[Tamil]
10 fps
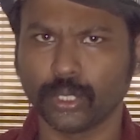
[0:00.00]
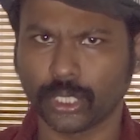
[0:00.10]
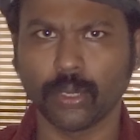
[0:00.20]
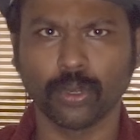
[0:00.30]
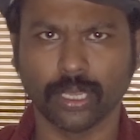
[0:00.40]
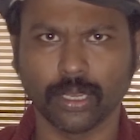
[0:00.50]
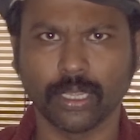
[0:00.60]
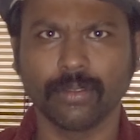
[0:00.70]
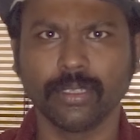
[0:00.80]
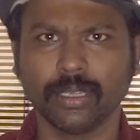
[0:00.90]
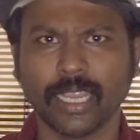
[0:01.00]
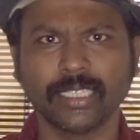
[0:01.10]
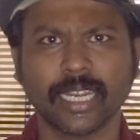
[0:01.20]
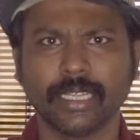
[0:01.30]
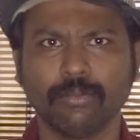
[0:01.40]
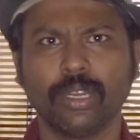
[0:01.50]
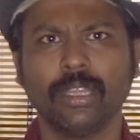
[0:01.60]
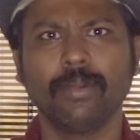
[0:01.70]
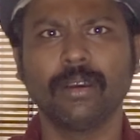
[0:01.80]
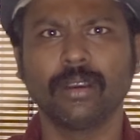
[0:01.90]
ஒத்தடம் கொடுங்க அதாவது ஐஸ் கட்டி
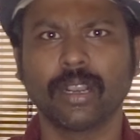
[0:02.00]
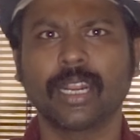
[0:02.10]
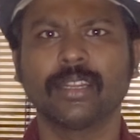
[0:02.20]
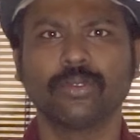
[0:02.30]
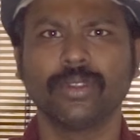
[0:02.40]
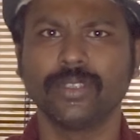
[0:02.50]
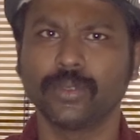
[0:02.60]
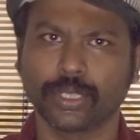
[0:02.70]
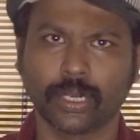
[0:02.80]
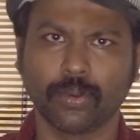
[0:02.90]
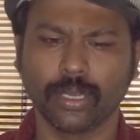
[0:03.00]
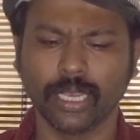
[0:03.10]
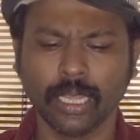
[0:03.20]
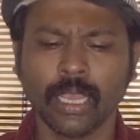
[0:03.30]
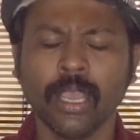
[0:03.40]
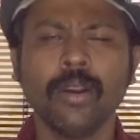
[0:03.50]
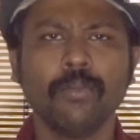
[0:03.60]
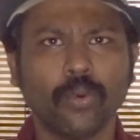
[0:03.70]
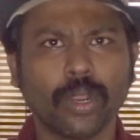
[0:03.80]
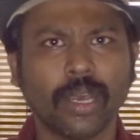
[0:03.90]
மூலயமா காட்டன் துணி வச்சு ஒத்தடம் கொடுங்க
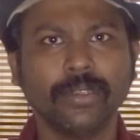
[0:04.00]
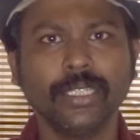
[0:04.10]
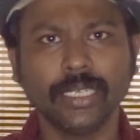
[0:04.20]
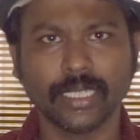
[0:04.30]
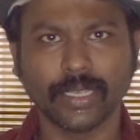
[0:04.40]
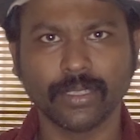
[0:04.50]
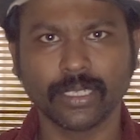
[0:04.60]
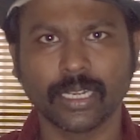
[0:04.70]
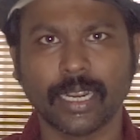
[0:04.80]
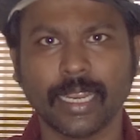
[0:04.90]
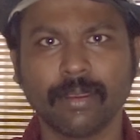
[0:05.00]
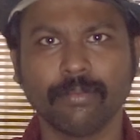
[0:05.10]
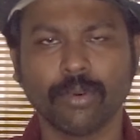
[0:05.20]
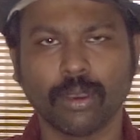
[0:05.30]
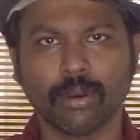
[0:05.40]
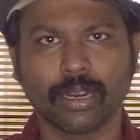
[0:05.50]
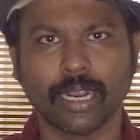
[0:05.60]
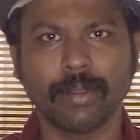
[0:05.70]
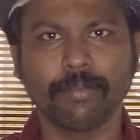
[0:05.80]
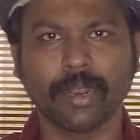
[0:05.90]
மூணாவது நீங்கள் வந்துட்டு ரன்னிங்
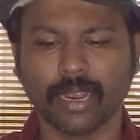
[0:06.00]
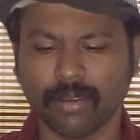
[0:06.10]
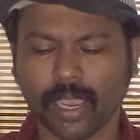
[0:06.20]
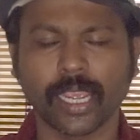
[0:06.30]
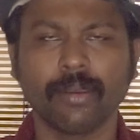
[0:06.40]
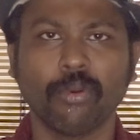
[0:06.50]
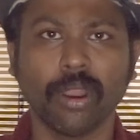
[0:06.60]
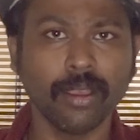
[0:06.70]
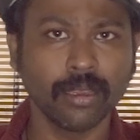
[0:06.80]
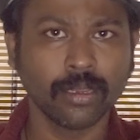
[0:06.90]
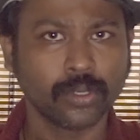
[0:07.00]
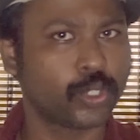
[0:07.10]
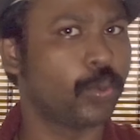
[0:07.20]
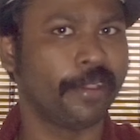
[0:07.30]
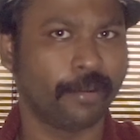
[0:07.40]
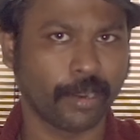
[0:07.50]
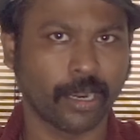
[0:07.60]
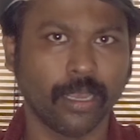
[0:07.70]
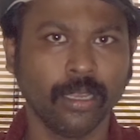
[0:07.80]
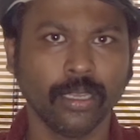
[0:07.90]
ரன்னிங் பண்ணலாம் வாக்கிங் போகலாம் ஸ்விம்மிங்
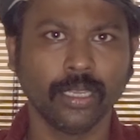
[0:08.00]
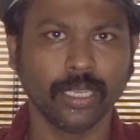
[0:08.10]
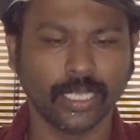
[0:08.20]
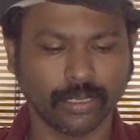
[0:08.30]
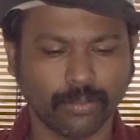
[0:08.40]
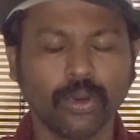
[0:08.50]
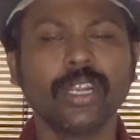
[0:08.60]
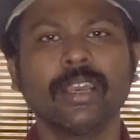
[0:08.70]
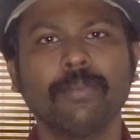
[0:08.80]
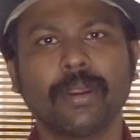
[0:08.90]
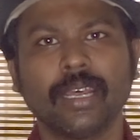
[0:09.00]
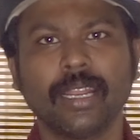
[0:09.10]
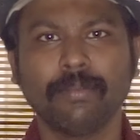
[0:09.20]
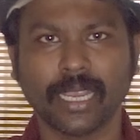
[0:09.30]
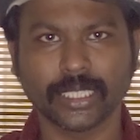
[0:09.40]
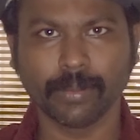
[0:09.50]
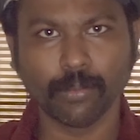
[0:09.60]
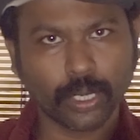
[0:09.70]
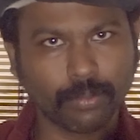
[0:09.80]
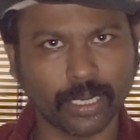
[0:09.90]
பண்ணலாம் இந்த மூணு நீங்கள் பண்ணாலே
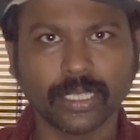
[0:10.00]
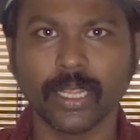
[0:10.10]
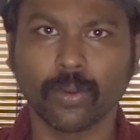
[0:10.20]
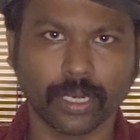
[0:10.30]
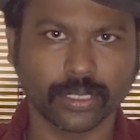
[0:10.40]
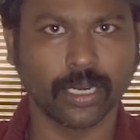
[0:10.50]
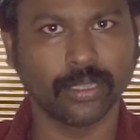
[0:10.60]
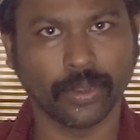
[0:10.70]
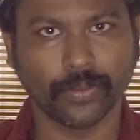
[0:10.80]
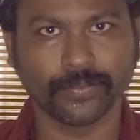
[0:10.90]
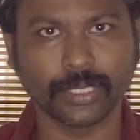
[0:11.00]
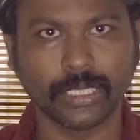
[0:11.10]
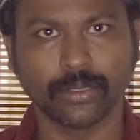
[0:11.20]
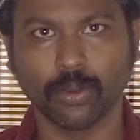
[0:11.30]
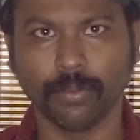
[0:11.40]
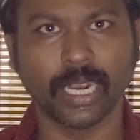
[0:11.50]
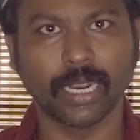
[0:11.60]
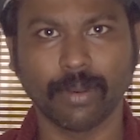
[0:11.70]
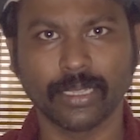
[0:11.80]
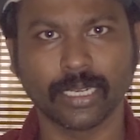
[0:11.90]
மேக்ஸிமம் ஒன் மந்த்லேயே உங்களுக்கு ரிசல்ட் தெரியும் ஸோ
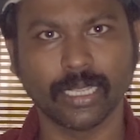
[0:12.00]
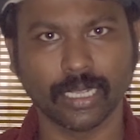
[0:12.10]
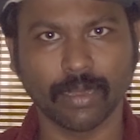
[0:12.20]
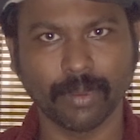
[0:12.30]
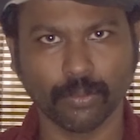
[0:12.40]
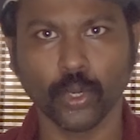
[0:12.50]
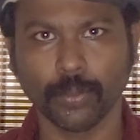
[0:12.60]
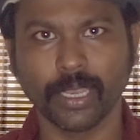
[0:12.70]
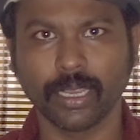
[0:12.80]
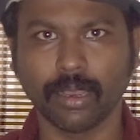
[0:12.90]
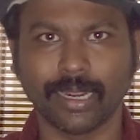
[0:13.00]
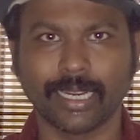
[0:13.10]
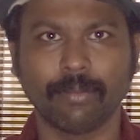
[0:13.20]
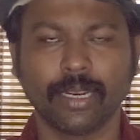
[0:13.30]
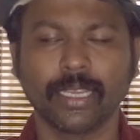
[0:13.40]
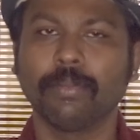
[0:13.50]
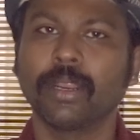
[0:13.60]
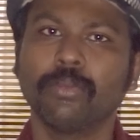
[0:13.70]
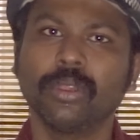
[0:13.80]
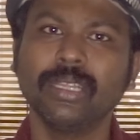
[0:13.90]
மீனான மாத்திரை இது எல்லாமே மூணுமே அட் டைமில் நீங்கள்
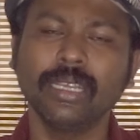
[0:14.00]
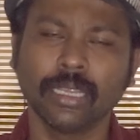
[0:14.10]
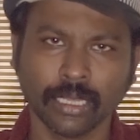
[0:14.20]
பண்ணும்போது